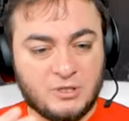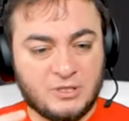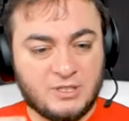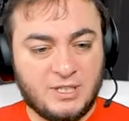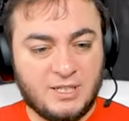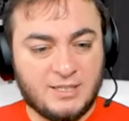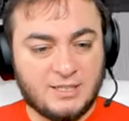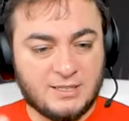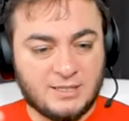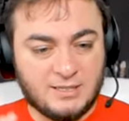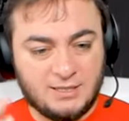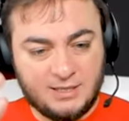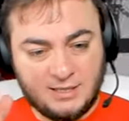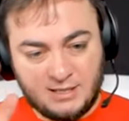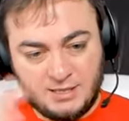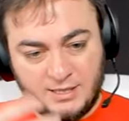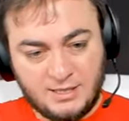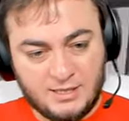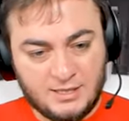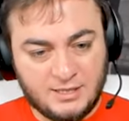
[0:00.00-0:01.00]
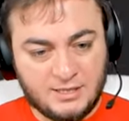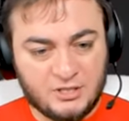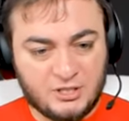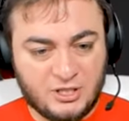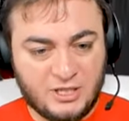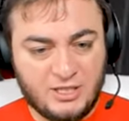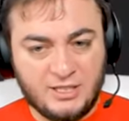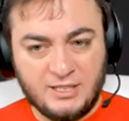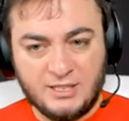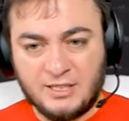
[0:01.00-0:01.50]
hat e, şey
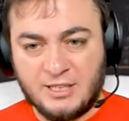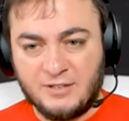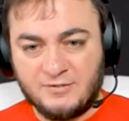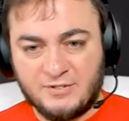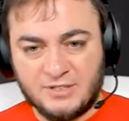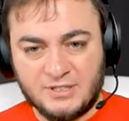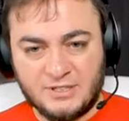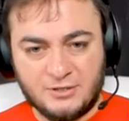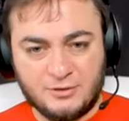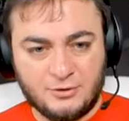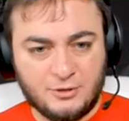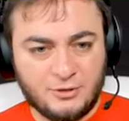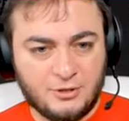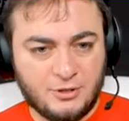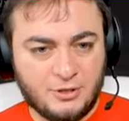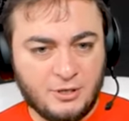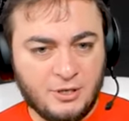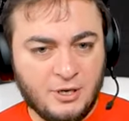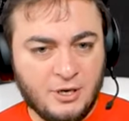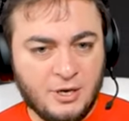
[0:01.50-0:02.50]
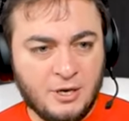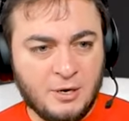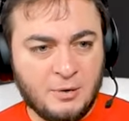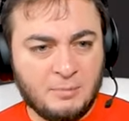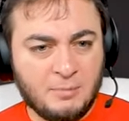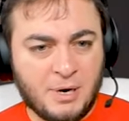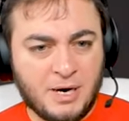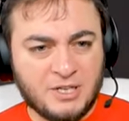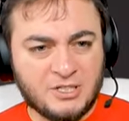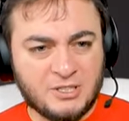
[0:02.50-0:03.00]
kafası diyor.
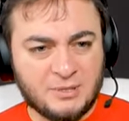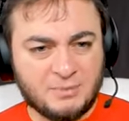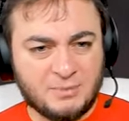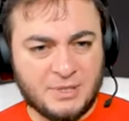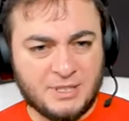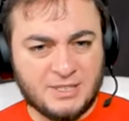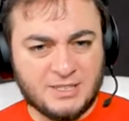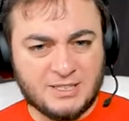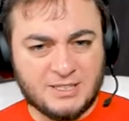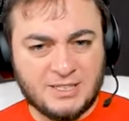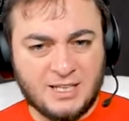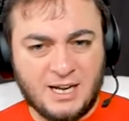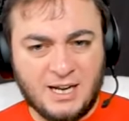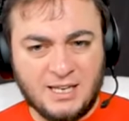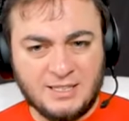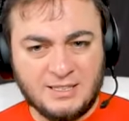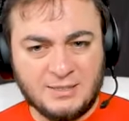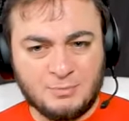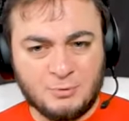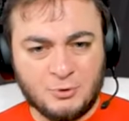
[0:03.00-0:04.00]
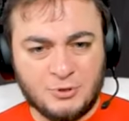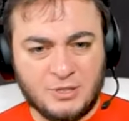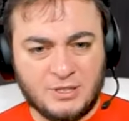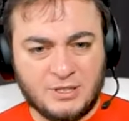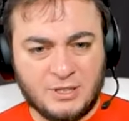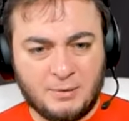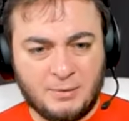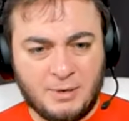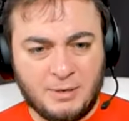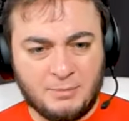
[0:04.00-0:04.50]
Bak şimdi saat burada
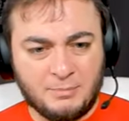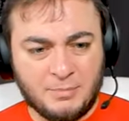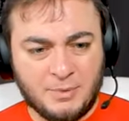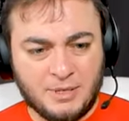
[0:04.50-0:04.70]
tamam mı?